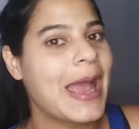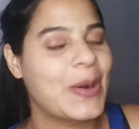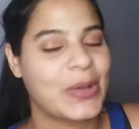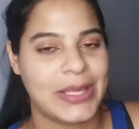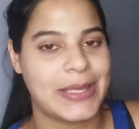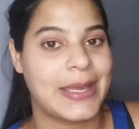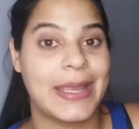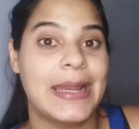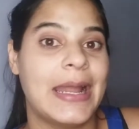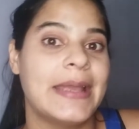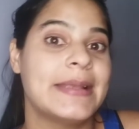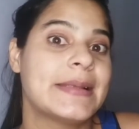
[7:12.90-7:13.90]
a lo que llegué
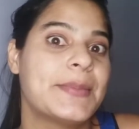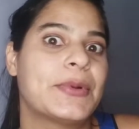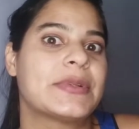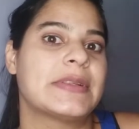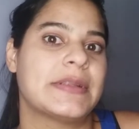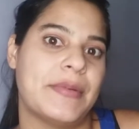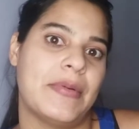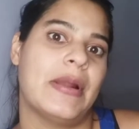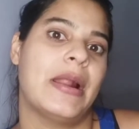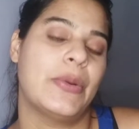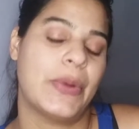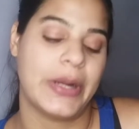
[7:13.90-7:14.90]
la hice por si se me va
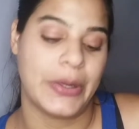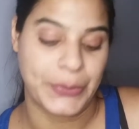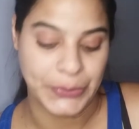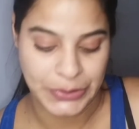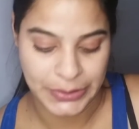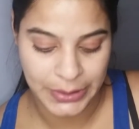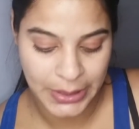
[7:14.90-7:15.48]
la luz en la noche.